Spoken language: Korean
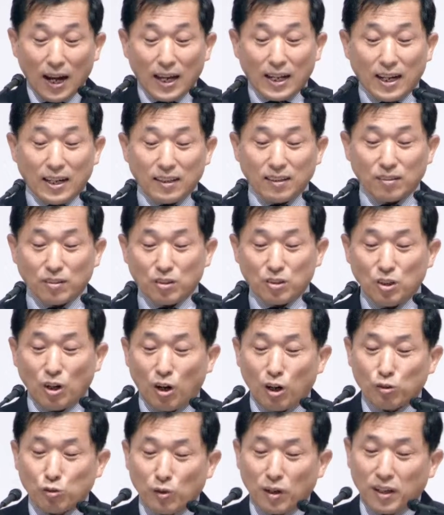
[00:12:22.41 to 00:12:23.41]
하나님께서
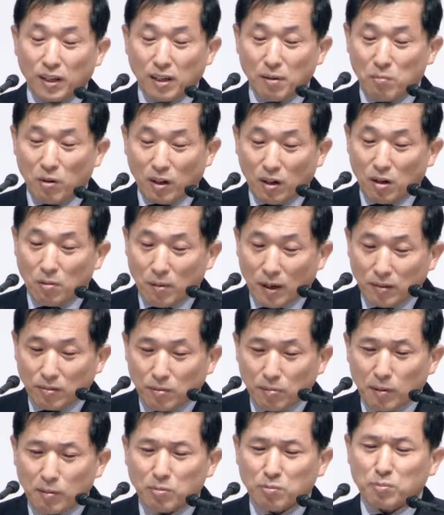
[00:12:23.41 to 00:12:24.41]
여호수아에게 뭐라고
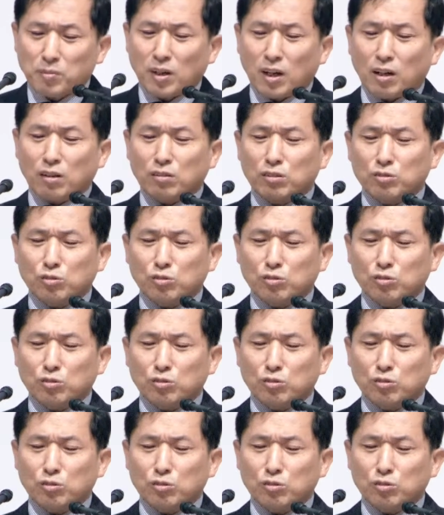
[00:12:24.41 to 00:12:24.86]
말씀했습니까?